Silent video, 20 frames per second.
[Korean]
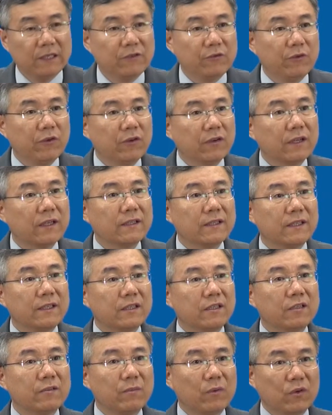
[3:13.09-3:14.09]
뛰어난
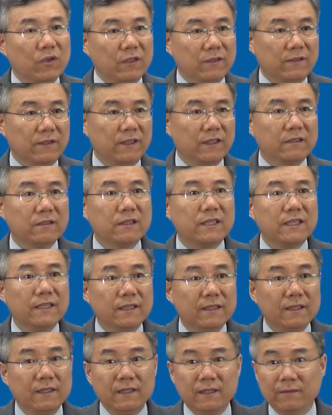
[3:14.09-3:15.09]
길을 보이는데 그
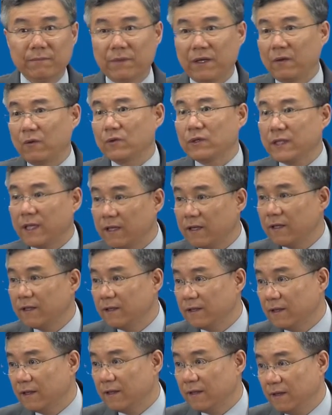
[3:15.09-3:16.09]
길이 바로
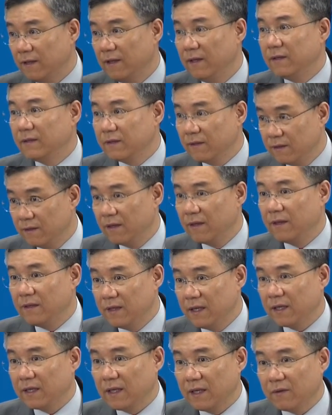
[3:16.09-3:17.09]
사랑이다. 그렇게
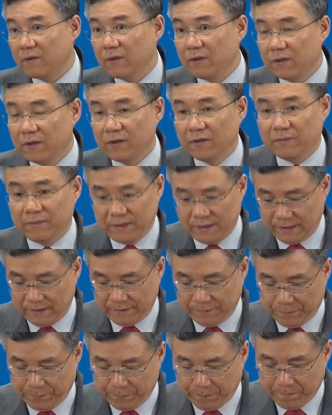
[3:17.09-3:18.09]
이야기하고 있는 겁니다.